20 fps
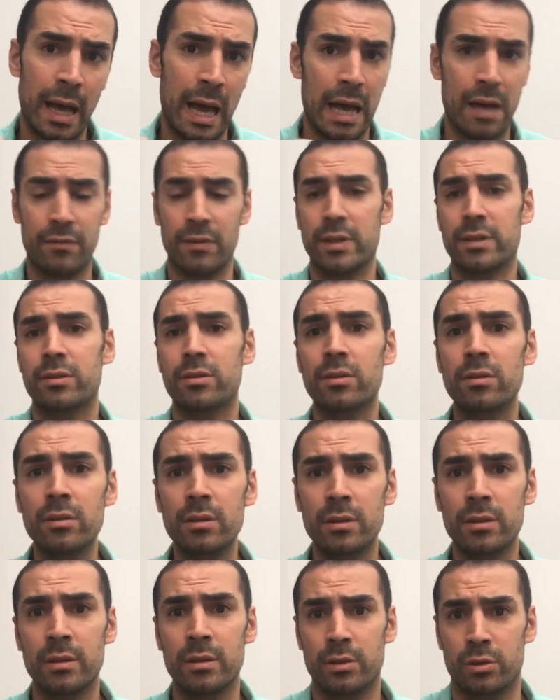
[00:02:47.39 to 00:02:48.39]
À 20
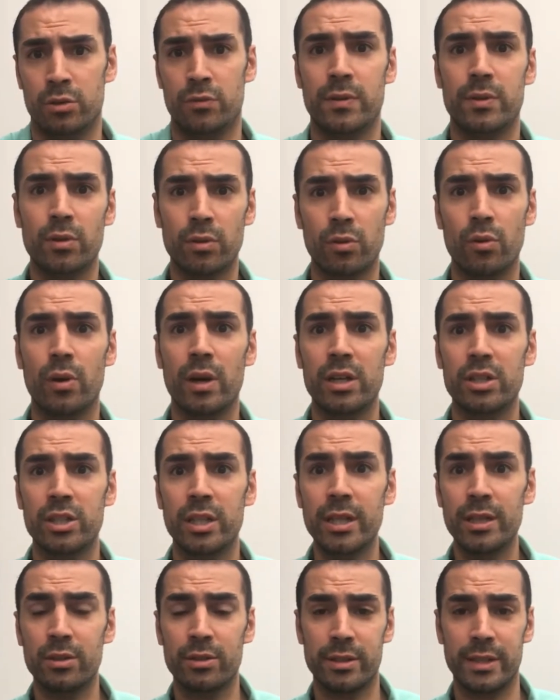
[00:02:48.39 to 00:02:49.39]
ans, je vais
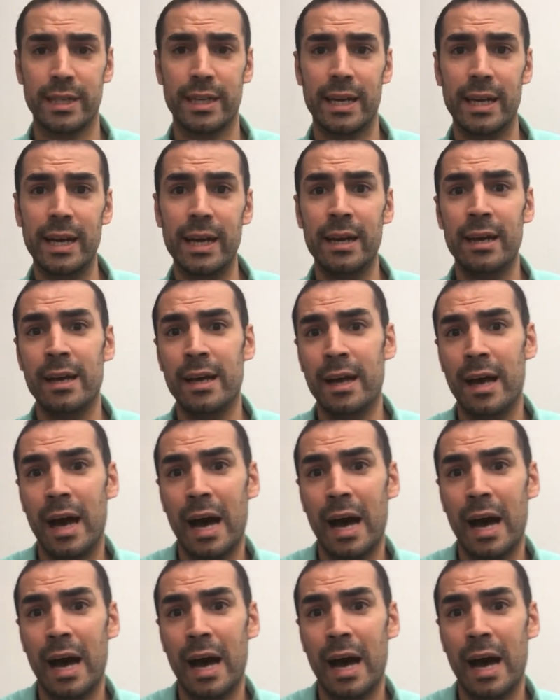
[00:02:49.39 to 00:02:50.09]
t'encourager dans ces cas-là